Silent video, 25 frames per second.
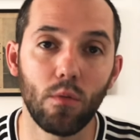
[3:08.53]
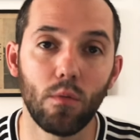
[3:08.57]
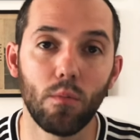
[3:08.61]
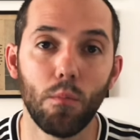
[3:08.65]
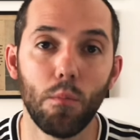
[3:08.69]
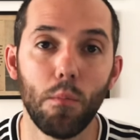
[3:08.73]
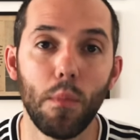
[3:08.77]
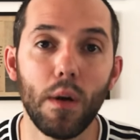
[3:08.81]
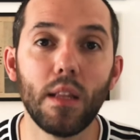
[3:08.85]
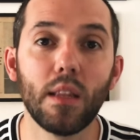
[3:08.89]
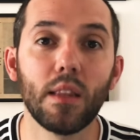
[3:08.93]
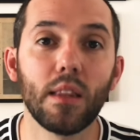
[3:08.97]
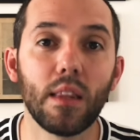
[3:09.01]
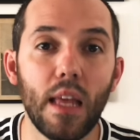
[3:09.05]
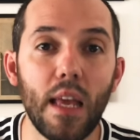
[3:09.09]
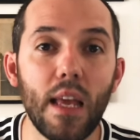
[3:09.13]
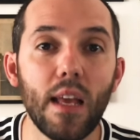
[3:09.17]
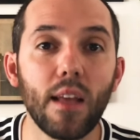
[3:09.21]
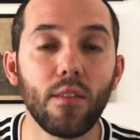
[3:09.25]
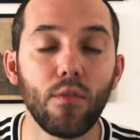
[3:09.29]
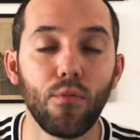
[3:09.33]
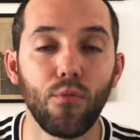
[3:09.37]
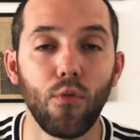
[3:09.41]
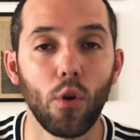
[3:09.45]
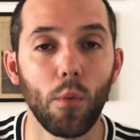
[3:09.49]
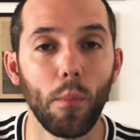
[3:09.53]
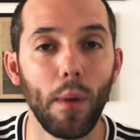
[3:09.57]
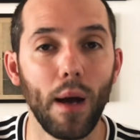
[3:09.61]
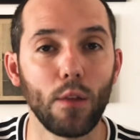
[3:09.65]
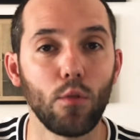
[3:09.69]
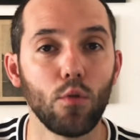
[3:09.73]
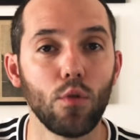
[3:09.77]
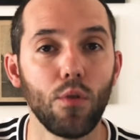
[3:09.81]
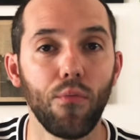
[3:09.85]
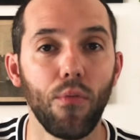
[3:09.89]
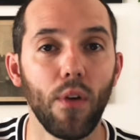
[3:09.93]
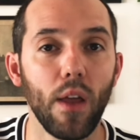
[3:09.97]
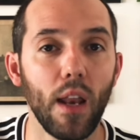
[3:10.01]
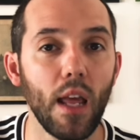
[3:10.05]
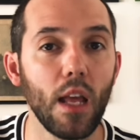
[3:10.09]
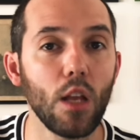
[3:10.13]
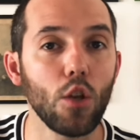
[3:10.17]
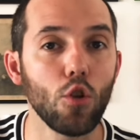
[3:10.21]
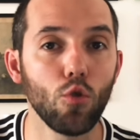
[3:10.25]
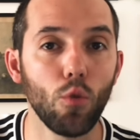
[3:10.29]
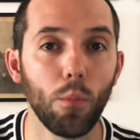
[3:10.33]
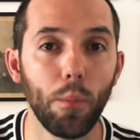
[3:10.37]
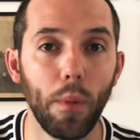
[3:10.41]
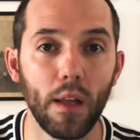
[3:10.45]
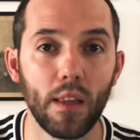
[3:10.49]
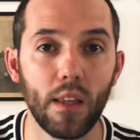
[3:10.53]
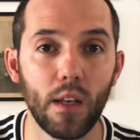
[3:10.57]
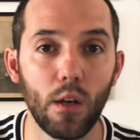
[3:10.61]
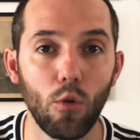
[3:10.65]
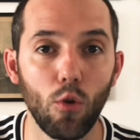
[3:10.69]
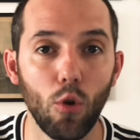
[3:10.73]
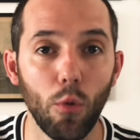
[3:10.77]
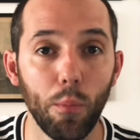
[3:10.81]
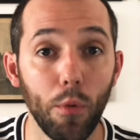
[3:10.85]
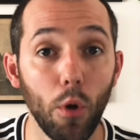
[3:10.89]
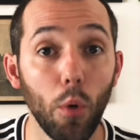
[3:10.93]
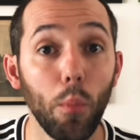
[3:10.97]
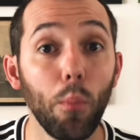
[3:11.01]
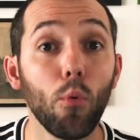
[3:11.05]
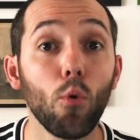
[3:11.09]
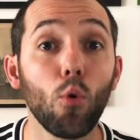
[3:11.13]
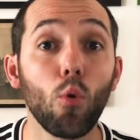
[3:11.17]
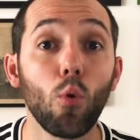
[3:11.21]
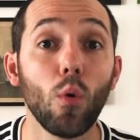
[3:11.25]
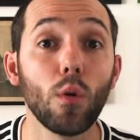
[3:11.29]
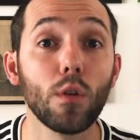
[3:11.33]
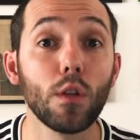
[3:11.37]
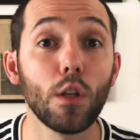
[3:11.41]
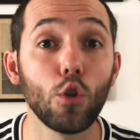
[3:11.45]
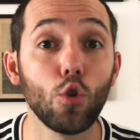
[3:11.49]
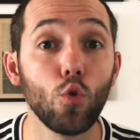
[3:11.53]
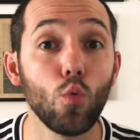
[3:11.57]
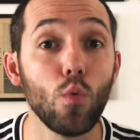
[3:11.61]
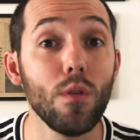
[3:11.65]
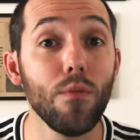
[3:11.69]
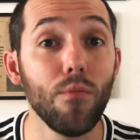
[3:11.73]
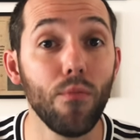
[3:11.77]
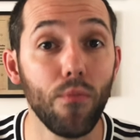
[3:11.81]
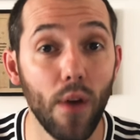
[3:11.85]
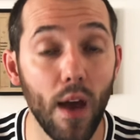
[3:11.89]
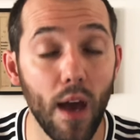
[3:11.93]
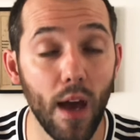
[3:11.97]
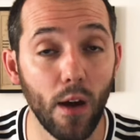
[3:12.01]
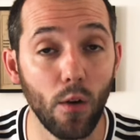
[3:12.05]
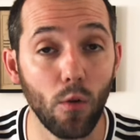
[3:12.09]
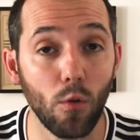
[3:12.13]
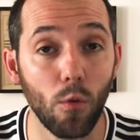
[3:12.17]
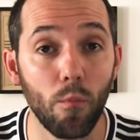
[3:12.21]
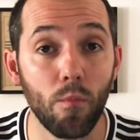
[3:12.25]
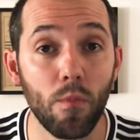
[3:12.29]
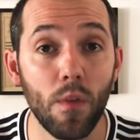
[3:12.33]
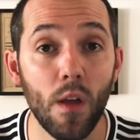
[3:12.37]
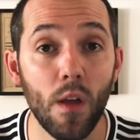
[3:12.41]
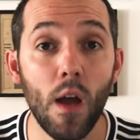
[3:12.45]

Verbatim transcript: mantém esse formato diferente do padrão europeu por conta do inverno.